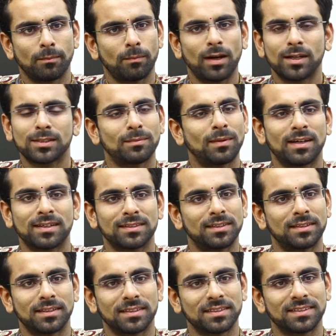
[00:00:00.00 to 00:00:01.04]
భాష
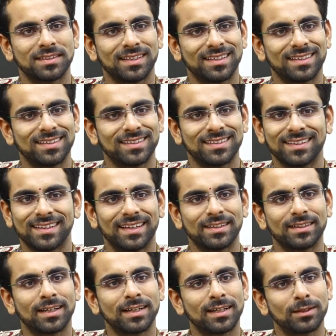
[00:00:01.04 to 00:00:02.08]
మారదండి
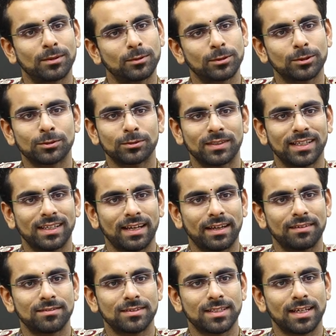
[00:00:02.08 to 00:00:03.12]
ఎందుకంటే రోజు ఉండే
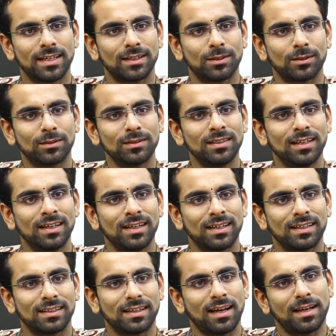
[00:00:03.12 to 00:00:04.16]
లైఫ్ స్టైల్లో
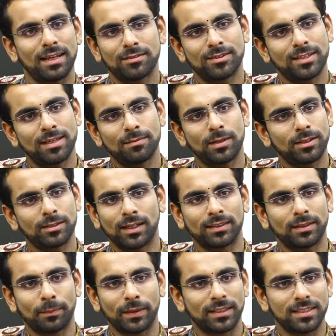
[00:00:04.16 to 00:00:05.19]
నా లైఫ్ స్టైల్ మటుకు
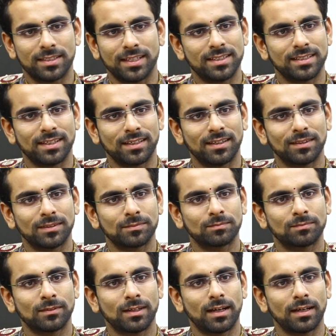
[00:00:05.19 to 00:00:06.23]
అంత పెద్ద చేంజ్ ఏం కాదు
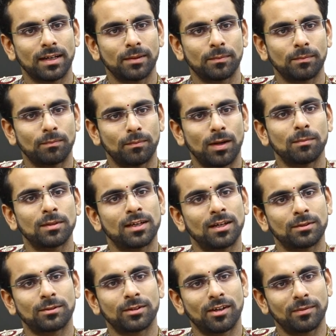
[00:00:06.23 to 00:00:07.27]
అంటే మామూలుగా
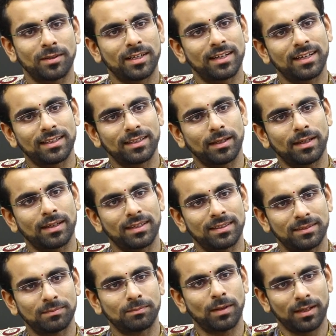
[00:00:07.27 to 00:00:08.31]
అనుకుంటాం అమెరికాకి వెళ్తే
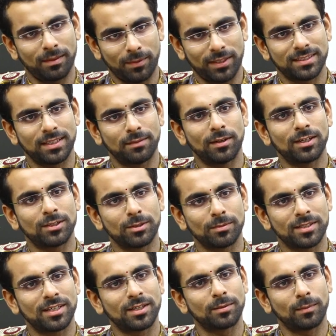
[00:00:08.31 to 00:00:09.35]
మనకు సినిమాలో
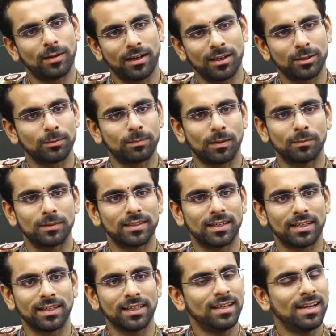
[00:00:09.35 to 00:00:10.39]
చూపించినట్టు బార్లు పబ్బులు
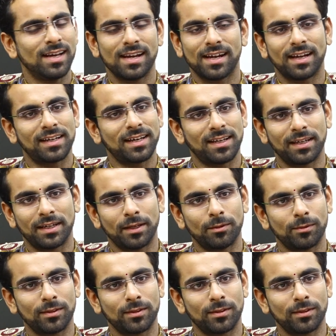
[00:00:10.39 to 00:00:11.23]
అని కానీ అలా ఏం